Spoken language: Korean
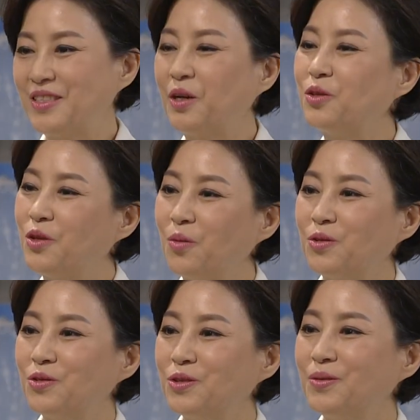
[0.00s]
저도 너무
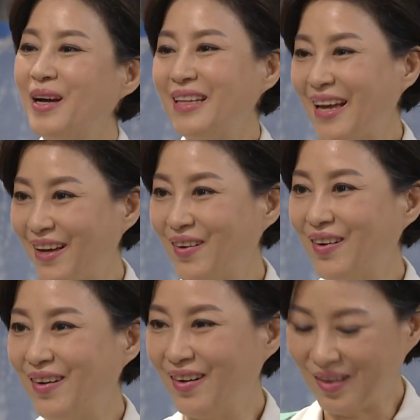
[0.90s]

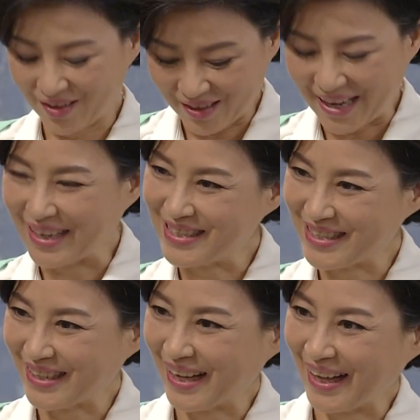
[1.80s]
궁금하네요. 어떤
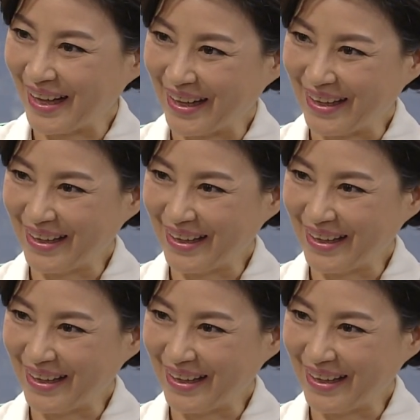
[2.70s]
아가씨일까?